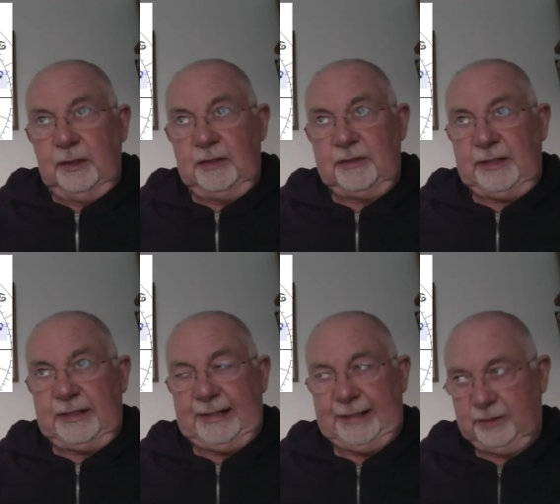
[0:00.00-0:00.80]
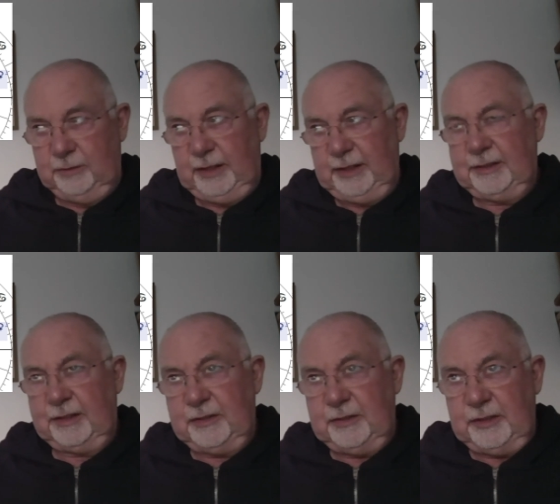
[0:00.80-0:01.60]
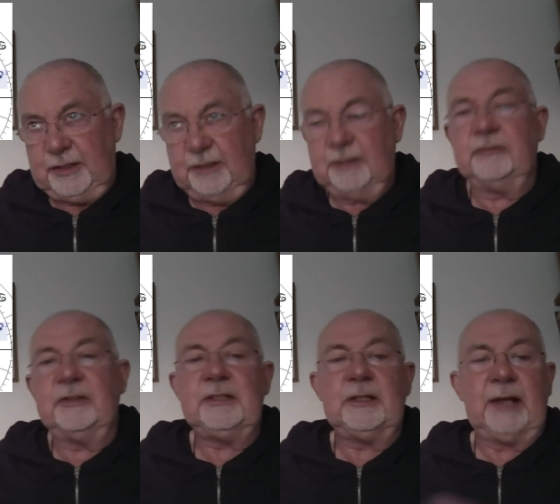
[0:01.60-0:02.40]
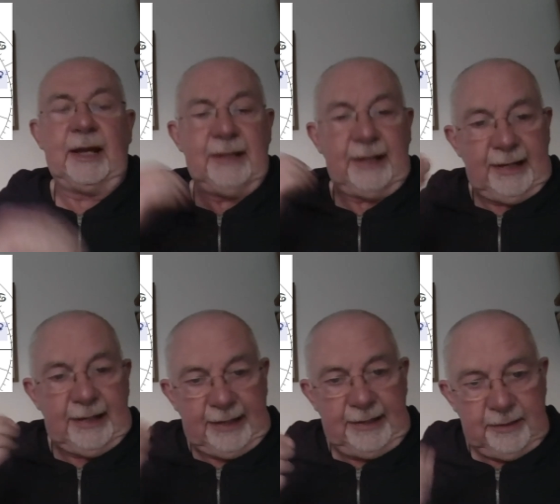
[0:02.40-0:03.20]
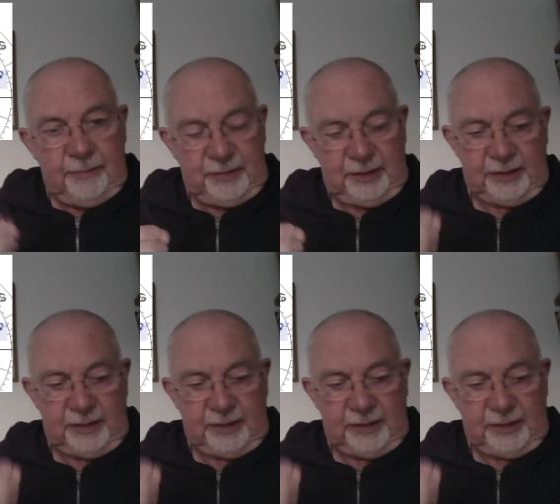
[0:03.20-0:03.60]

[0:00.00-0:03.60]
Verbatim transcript: sich klarzumachen, dass sie sich irrt, wenn sie generell annimmt,